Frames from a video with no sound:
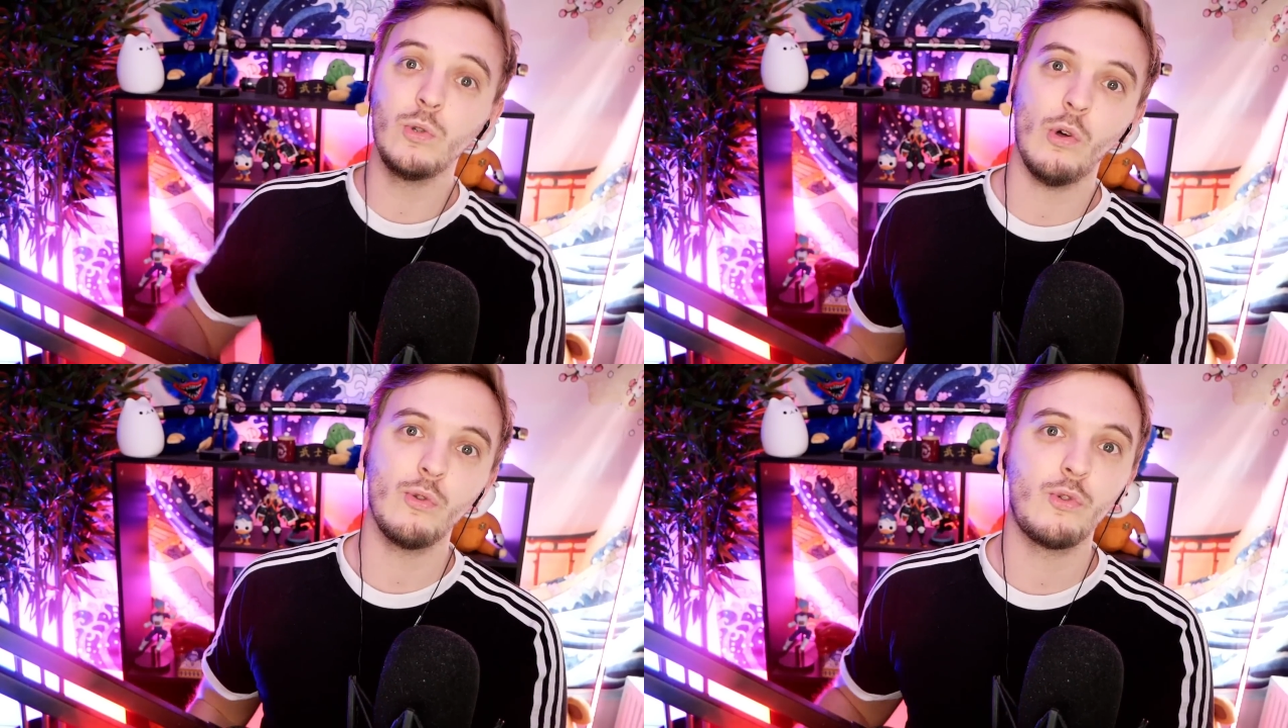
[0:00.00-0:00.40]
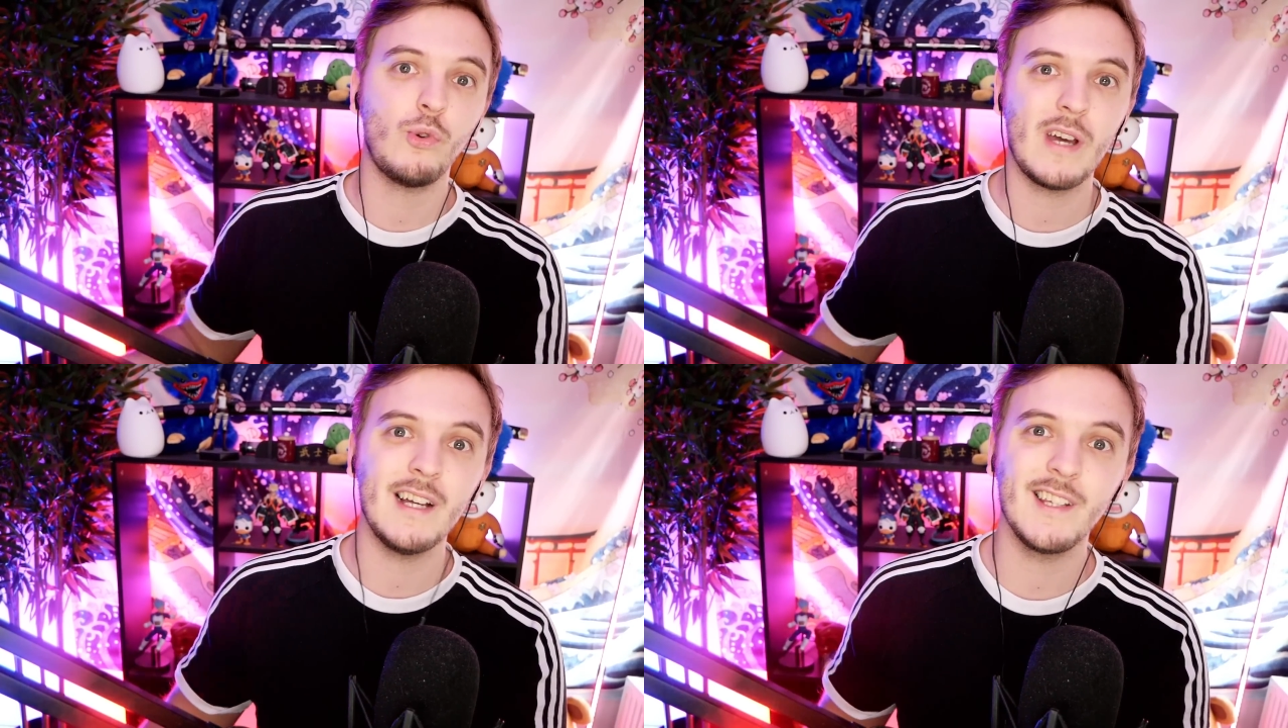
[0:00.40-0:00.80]
autant de
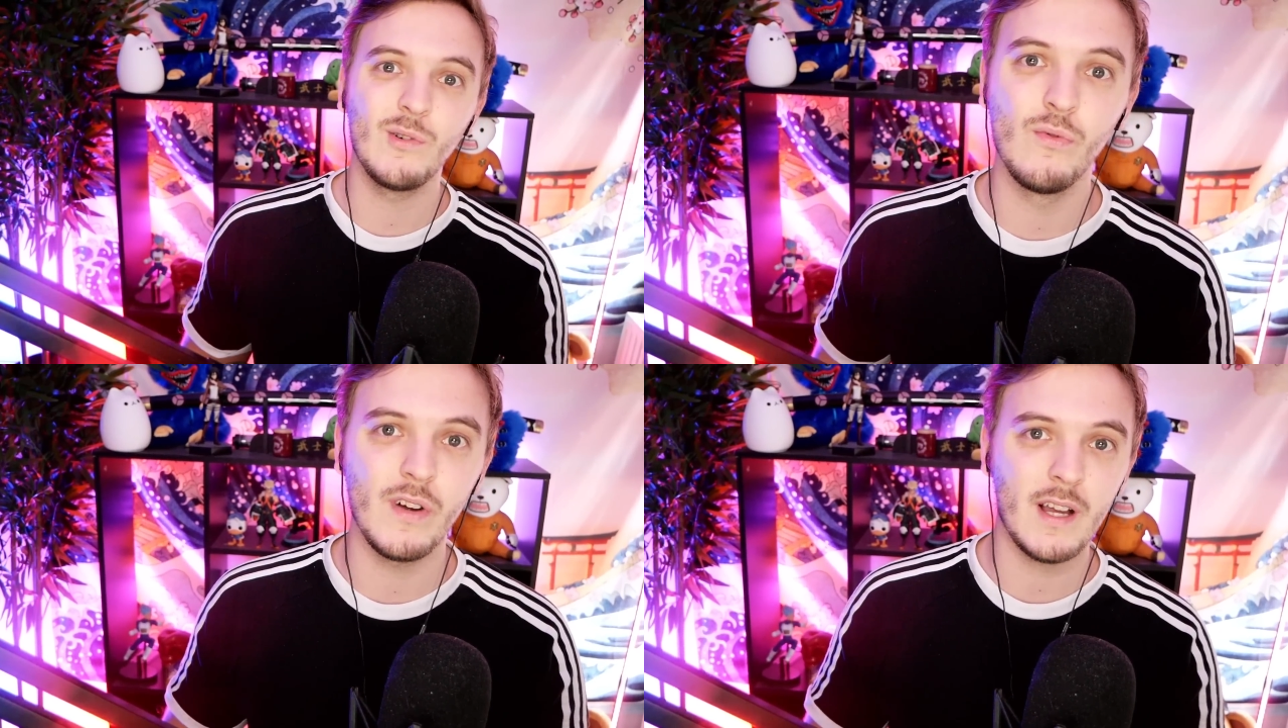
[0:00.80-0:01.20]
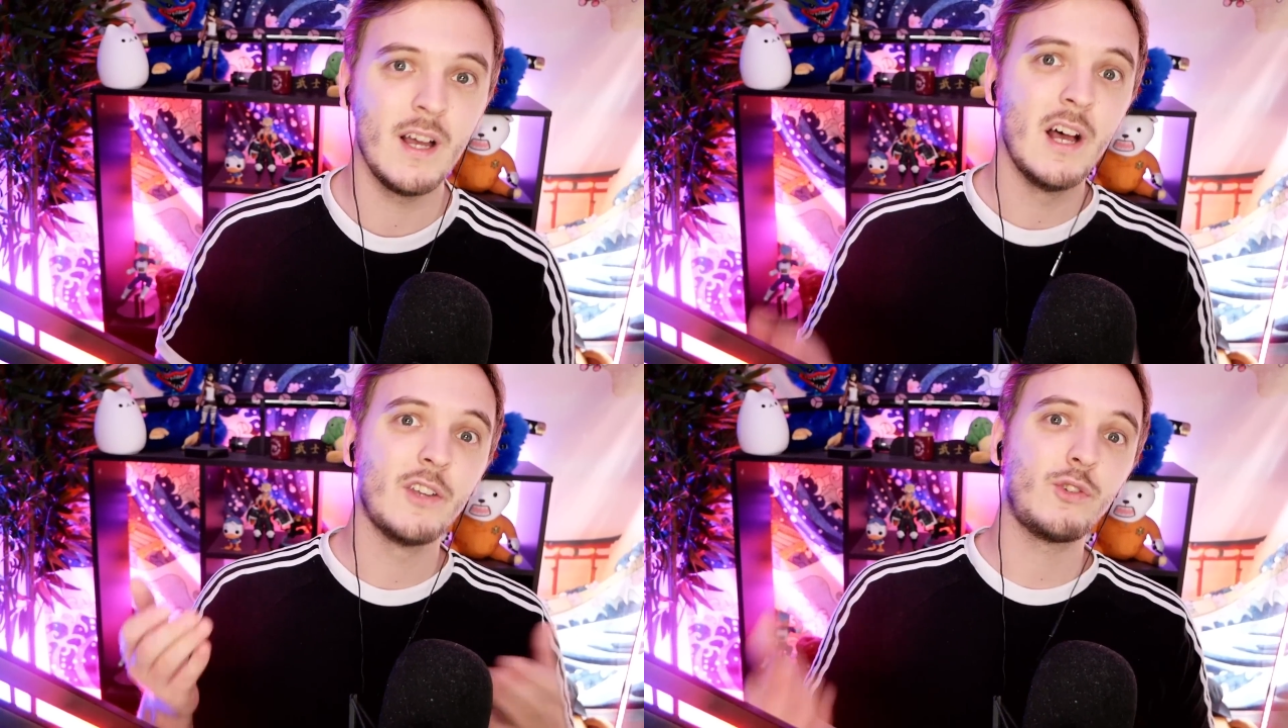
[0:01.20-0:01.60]
secrets à découvrir
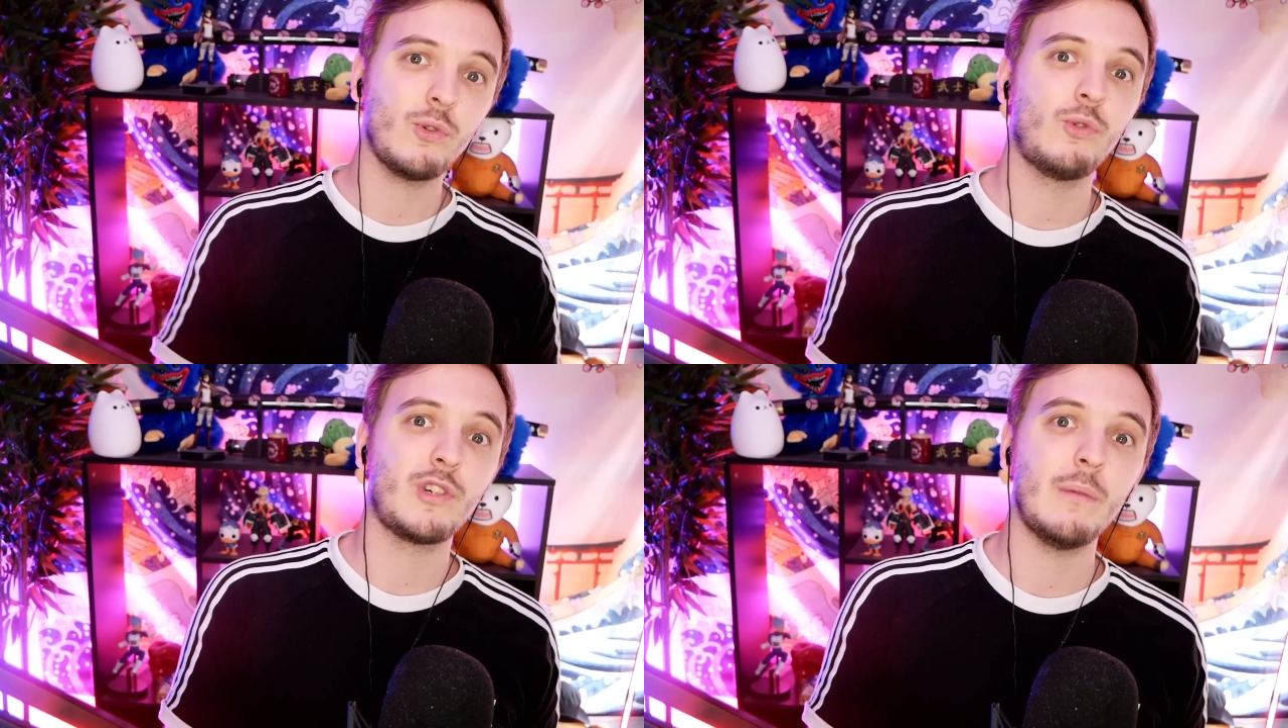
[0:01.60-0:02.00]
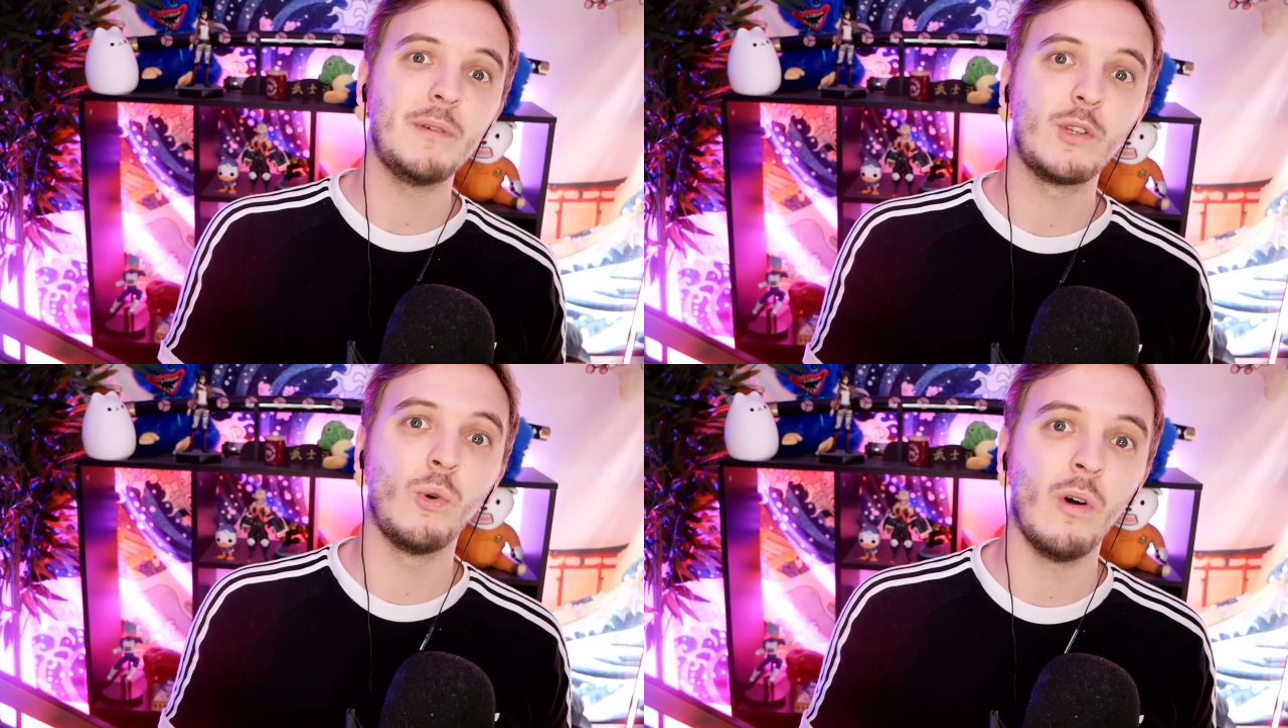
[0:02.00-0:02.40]
sur ce
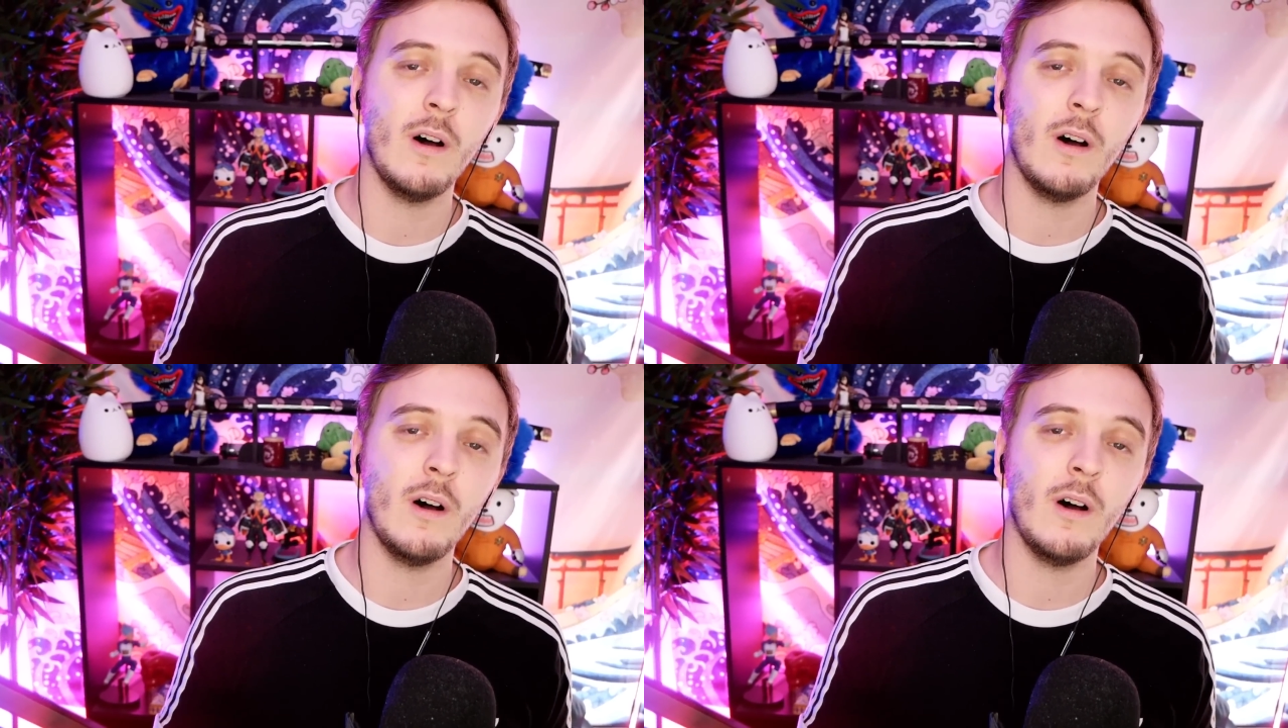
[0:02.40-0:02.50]
chapitre